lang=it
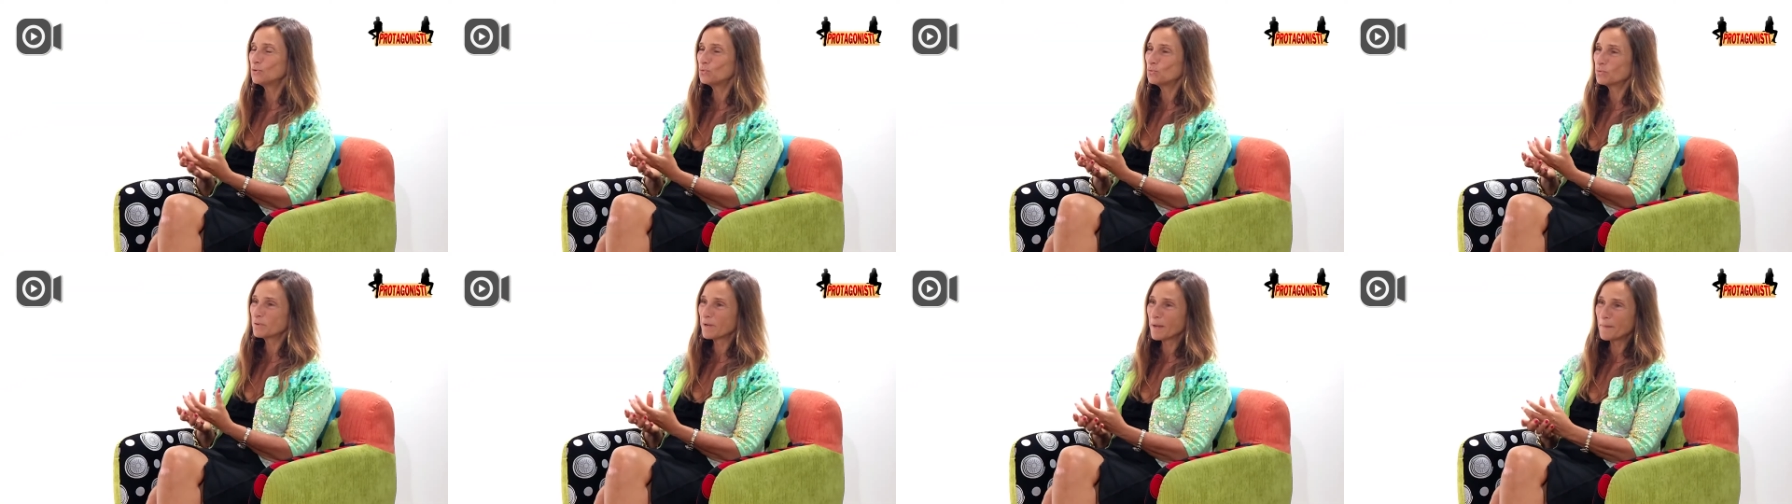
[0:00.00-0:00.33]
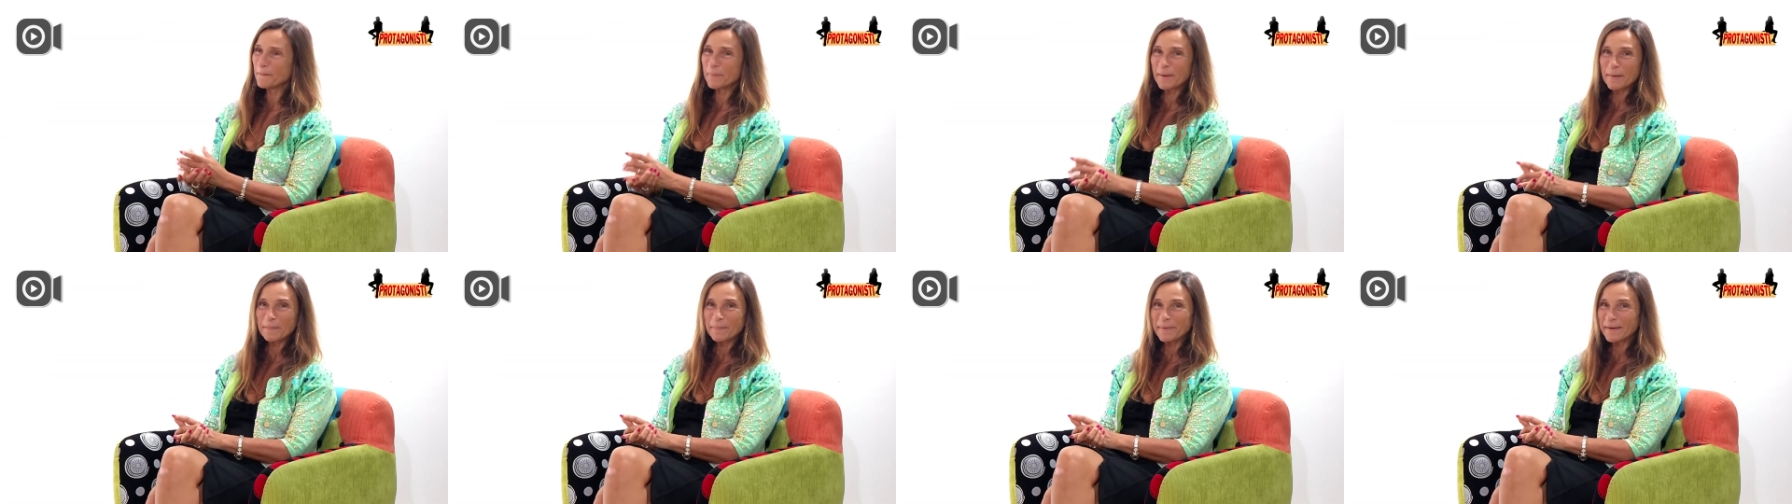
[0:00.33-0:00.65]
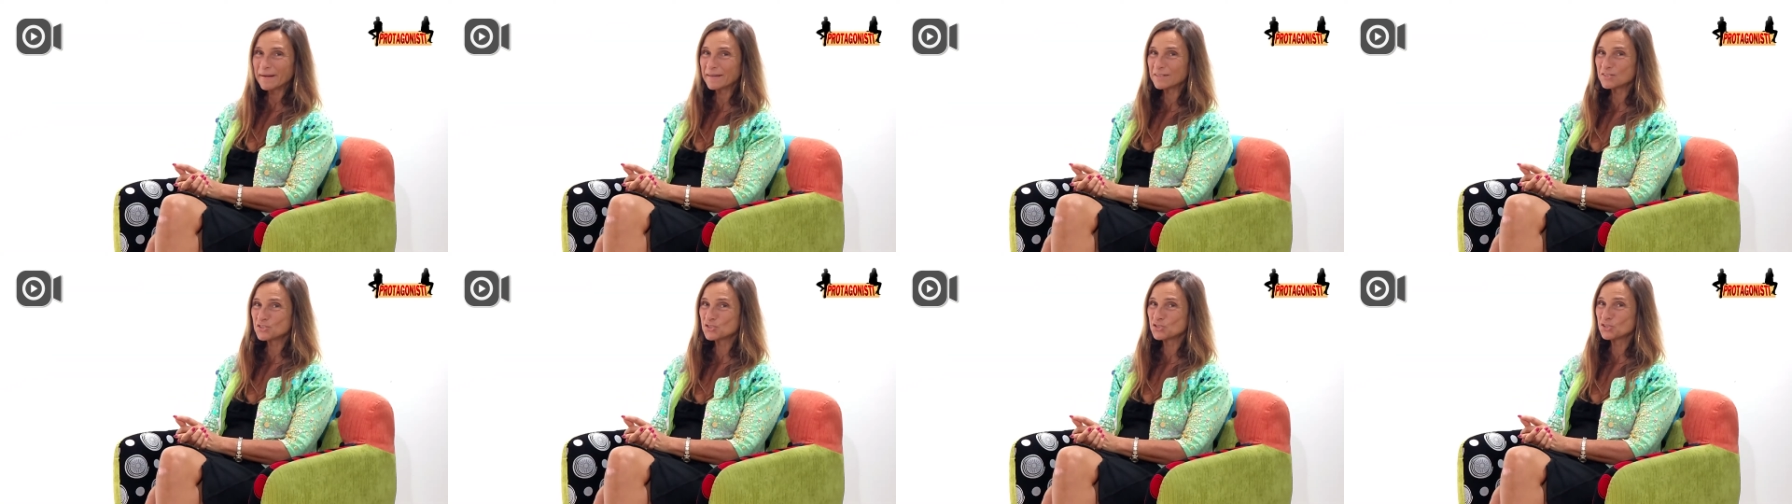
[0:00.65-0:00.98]
una
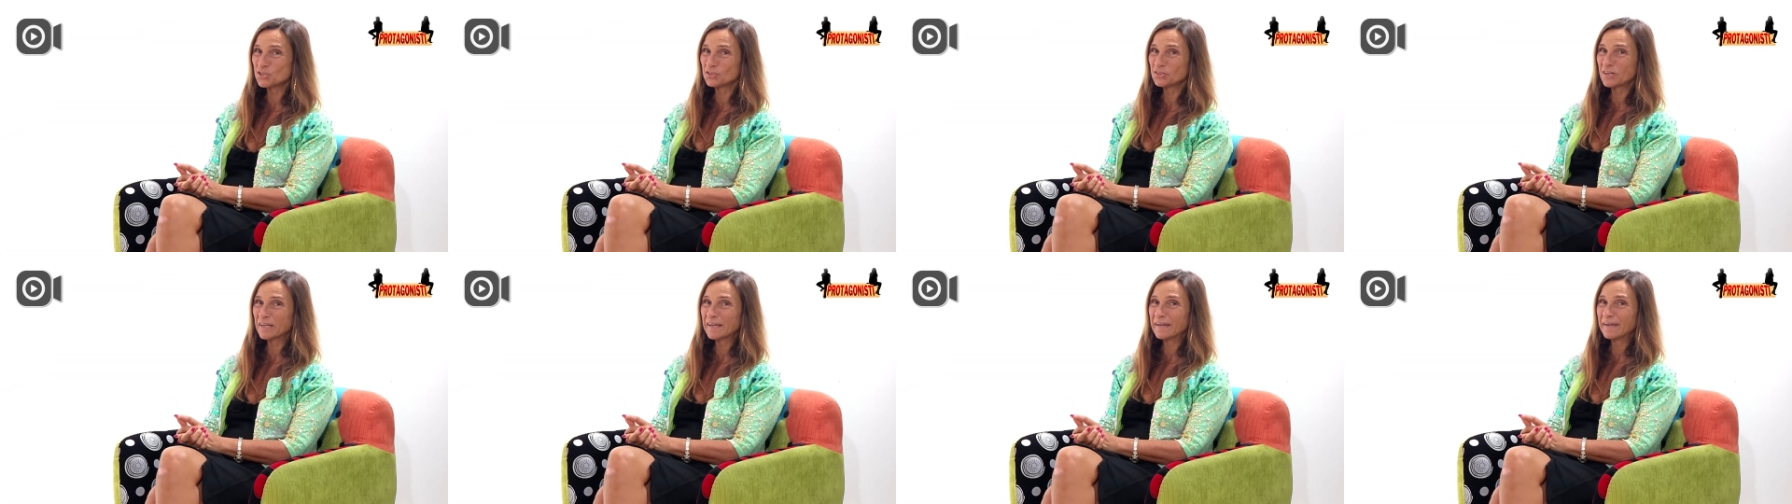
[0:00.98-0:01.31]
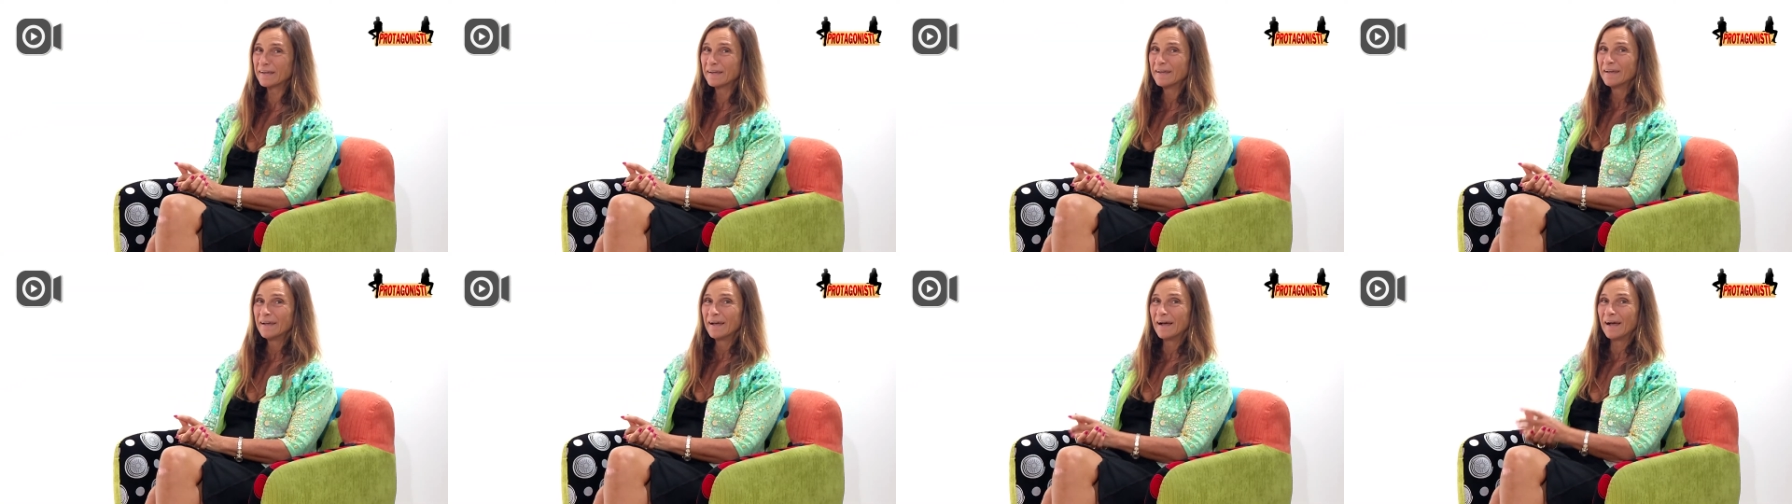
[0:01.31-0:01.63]
preparazione